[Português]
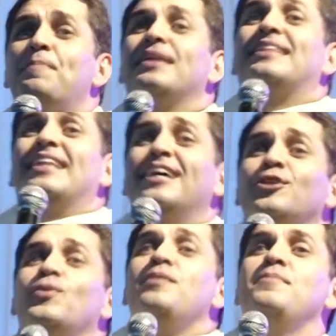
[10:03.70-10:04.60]

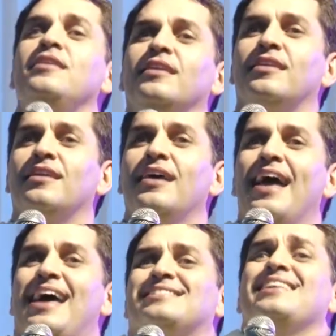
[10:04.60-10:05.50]
habitando em mim,
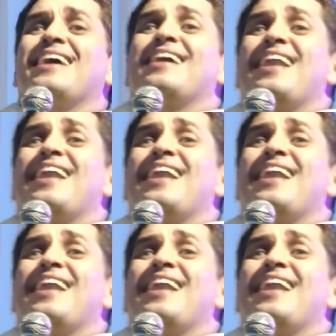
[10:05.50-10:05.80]
essa